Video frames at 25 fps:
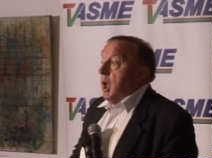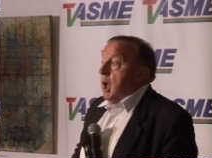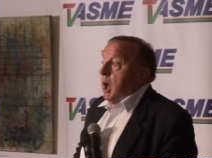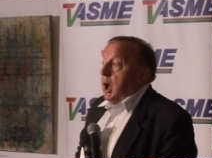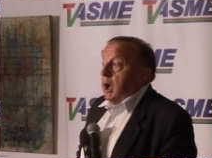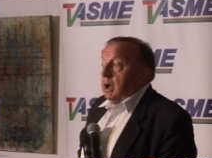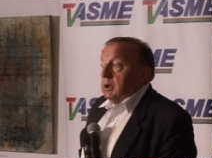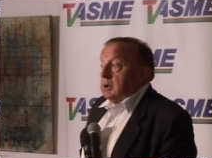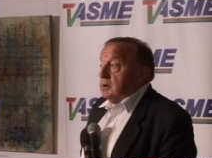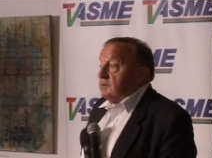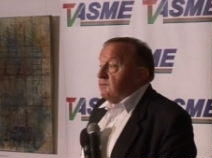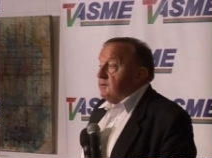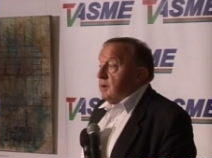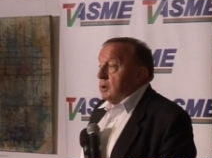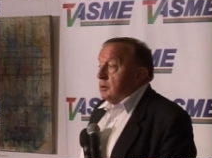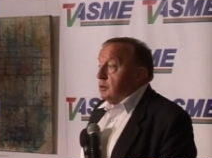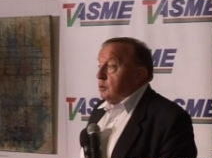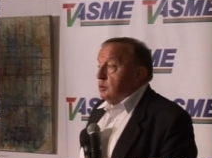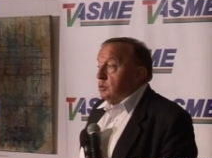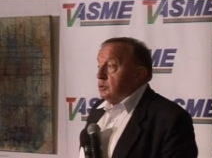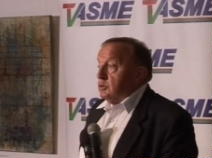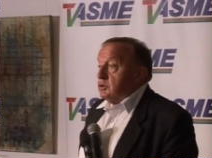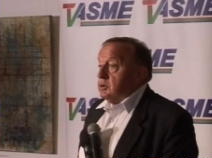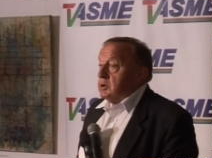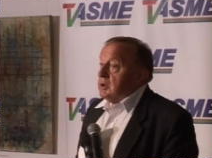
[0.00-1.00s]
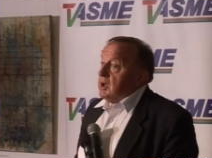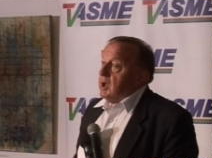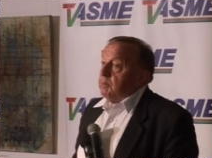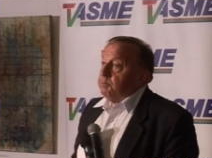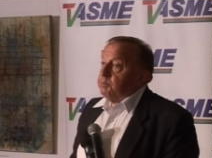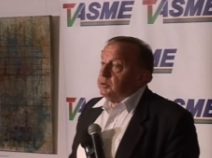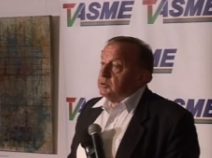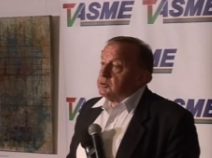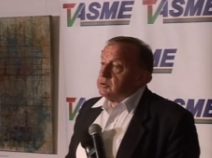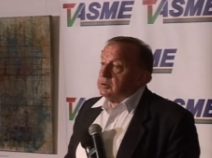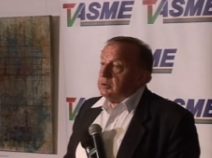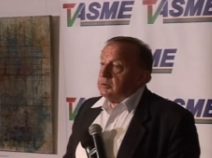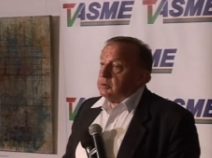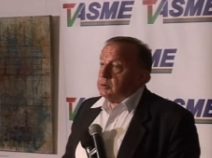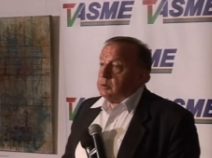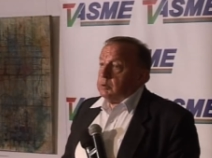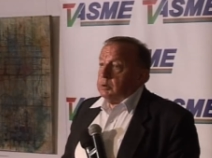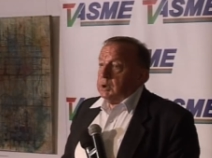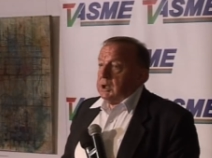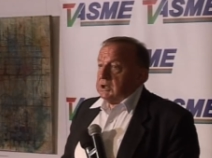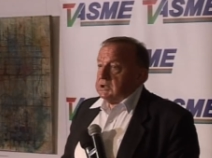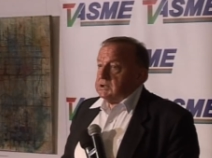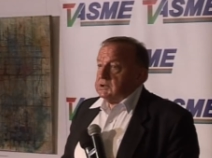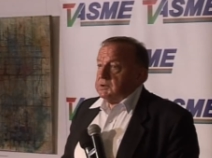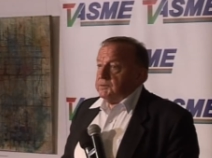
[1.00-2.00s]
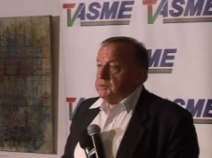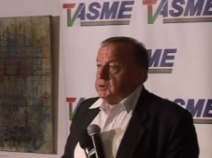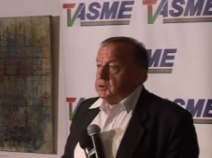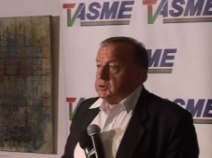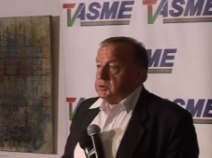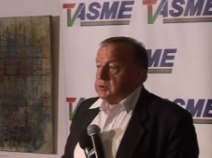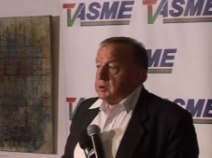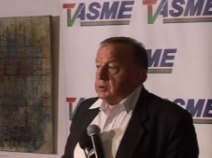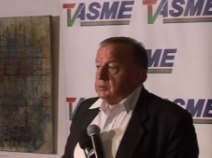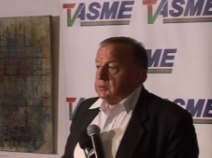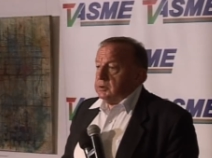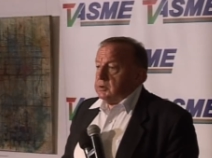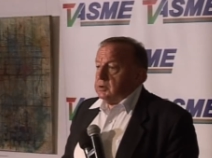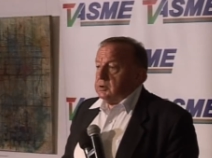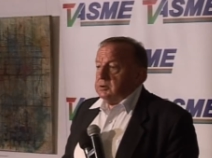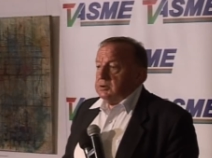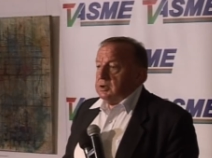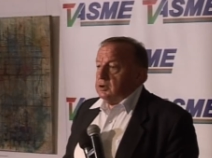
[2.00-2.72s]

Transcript: ale wielu ludzi na początku lat 90.